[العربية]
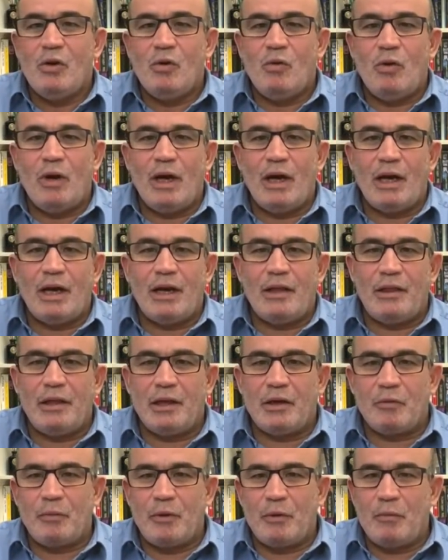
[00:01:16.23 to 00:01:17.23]

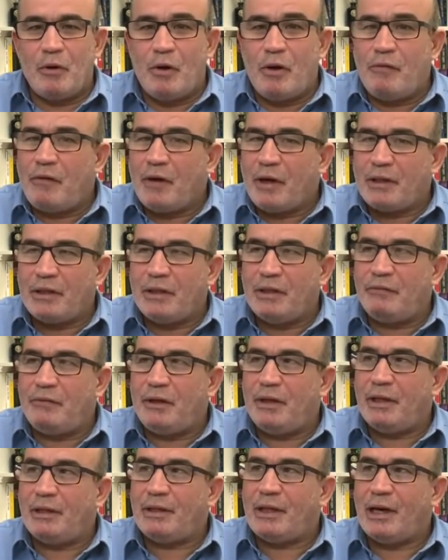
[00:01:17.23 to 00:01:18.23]
وكثير ربما وافقتني
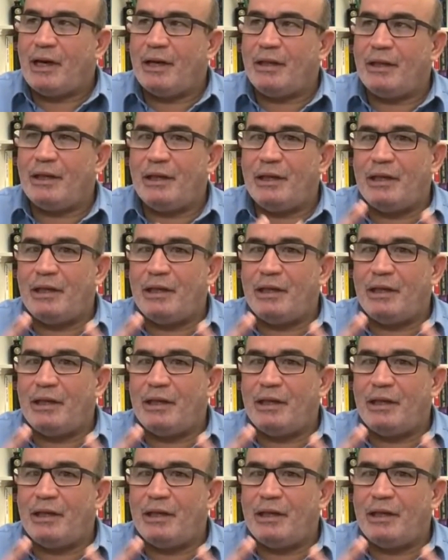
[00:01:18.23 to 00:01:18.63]
فيه أنت أيضا